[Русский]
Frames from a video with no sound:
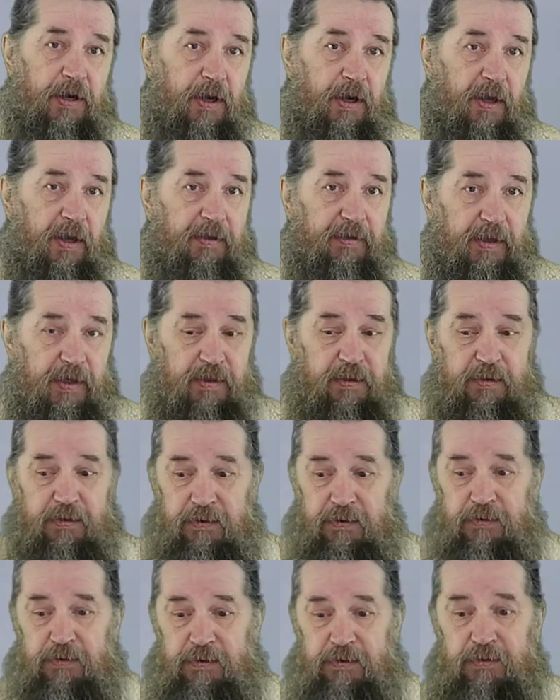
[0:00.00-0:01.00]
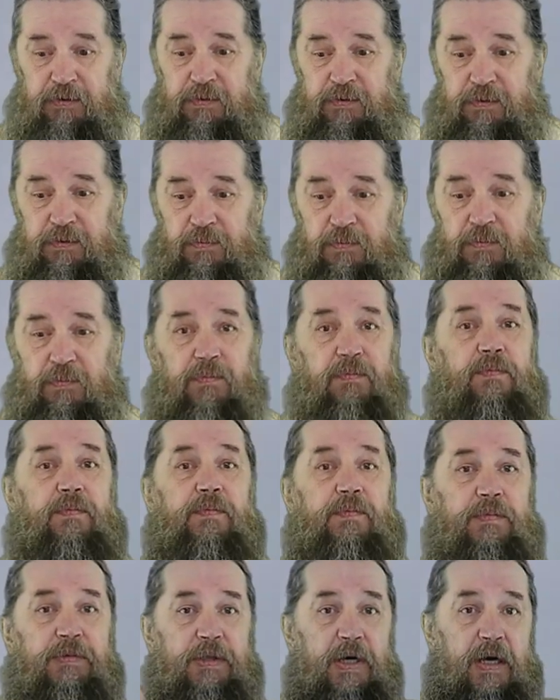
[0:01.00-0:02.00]
она,
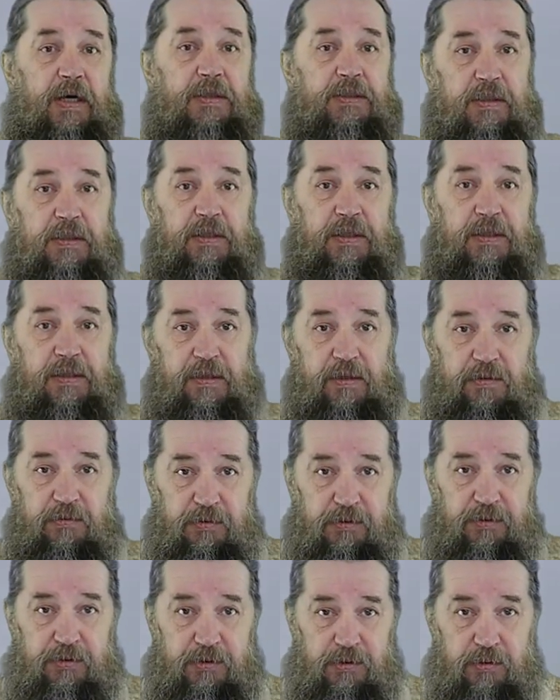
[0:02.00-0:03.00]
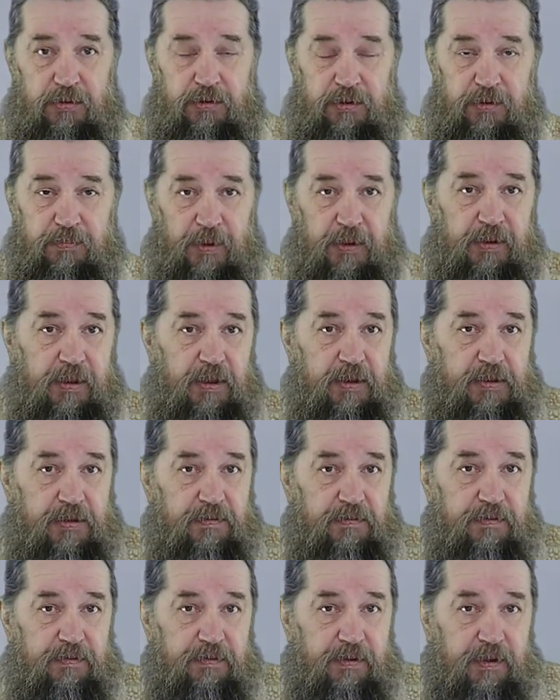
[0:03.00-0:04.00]
даже если он еще не
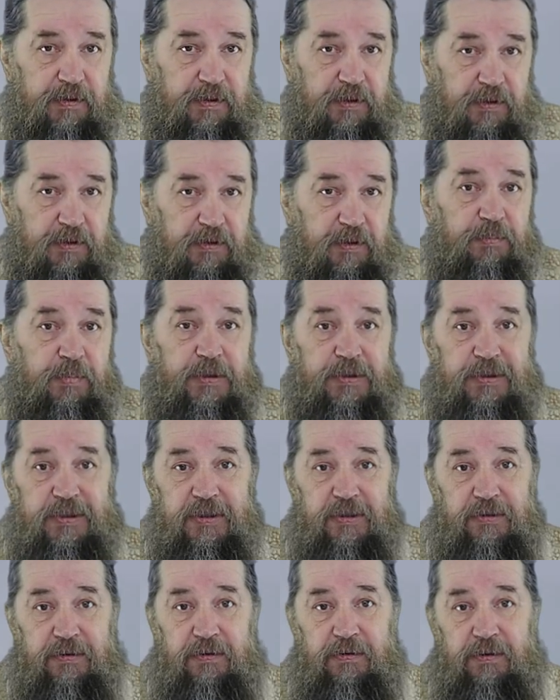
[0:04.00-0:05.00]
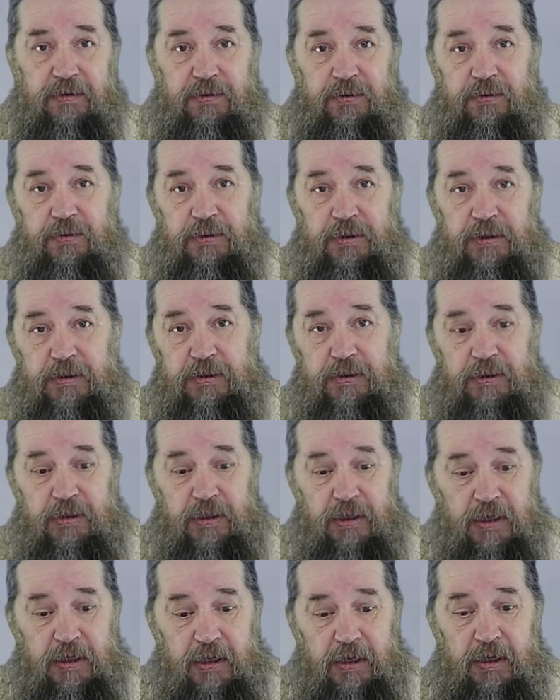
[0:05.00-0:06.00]
показывал каких-то божественных чудес,
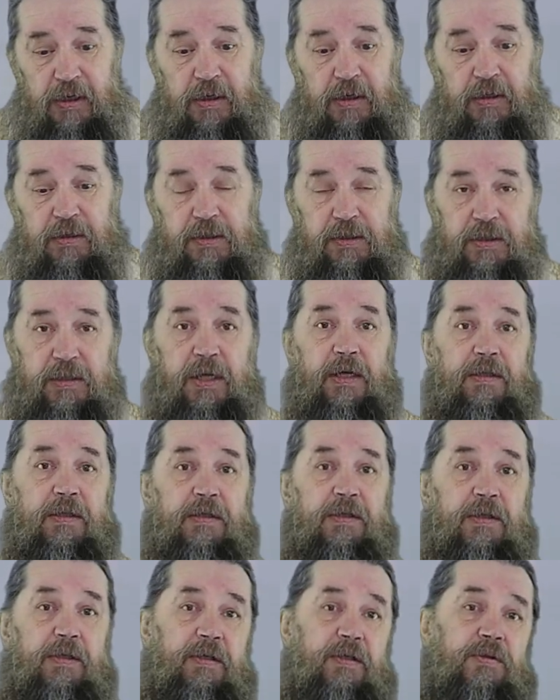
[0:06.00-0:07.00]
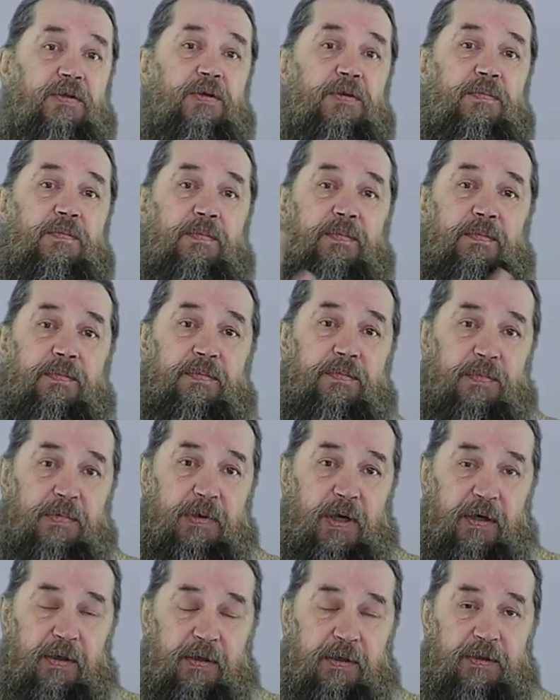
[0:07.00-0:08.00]
знала и о том,
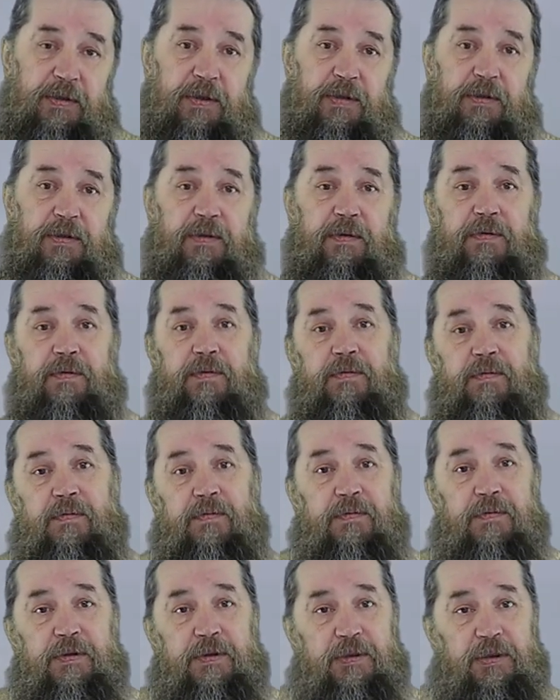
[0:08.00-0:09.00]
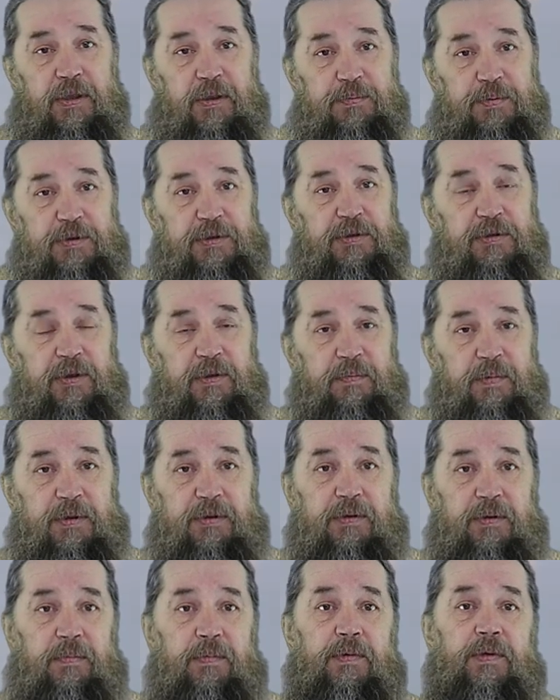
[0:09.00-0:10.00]
как ей сообщил об
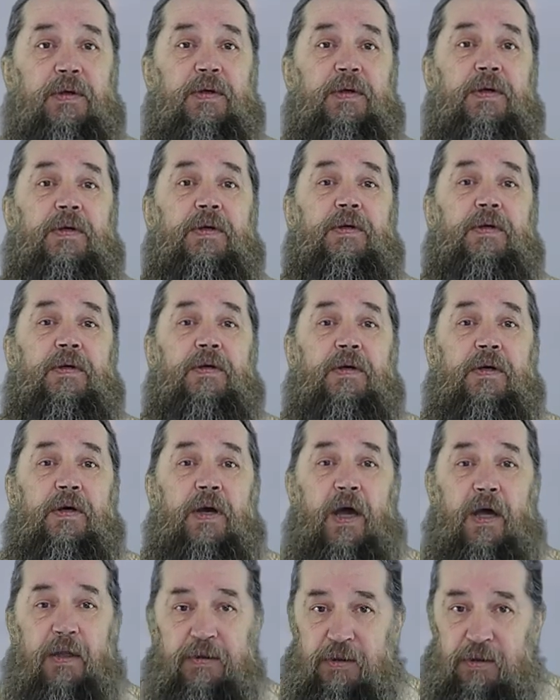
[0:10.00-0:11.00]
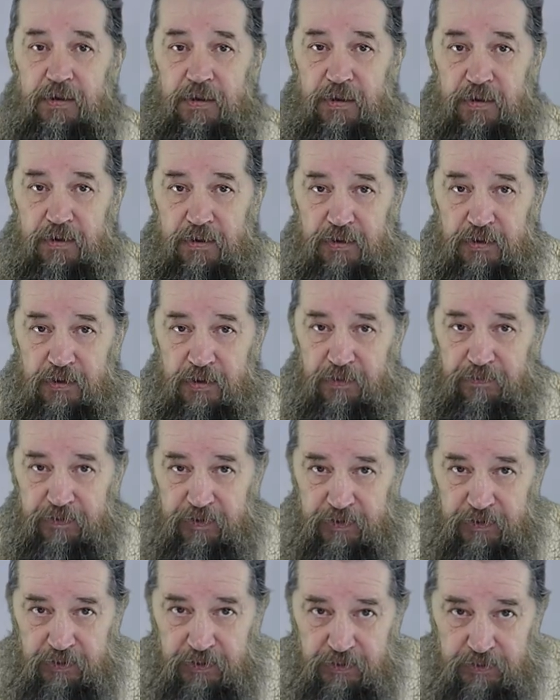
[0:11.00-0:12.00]
этом ангел
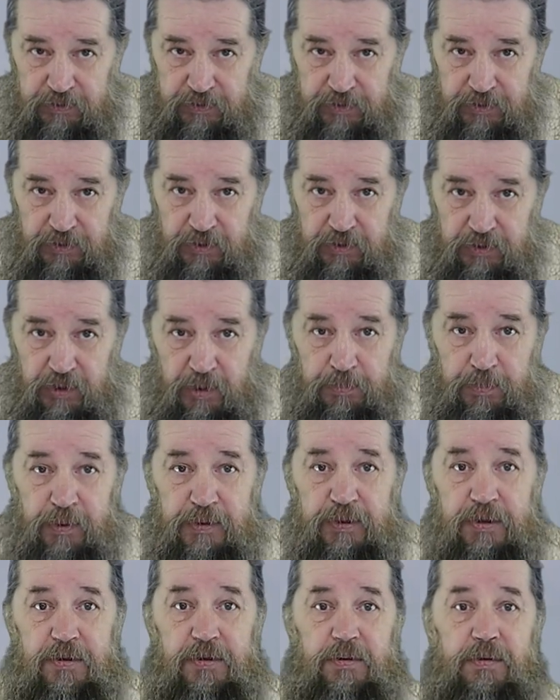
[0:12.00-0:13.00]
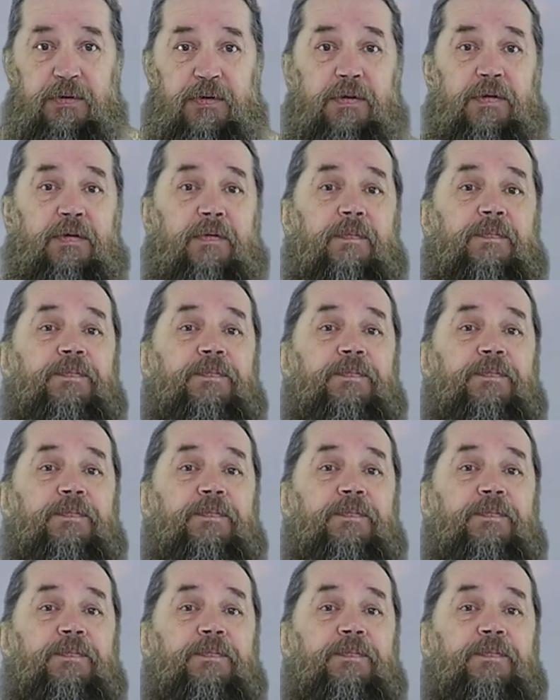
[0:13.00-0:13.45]
Гавриил, что она понесет,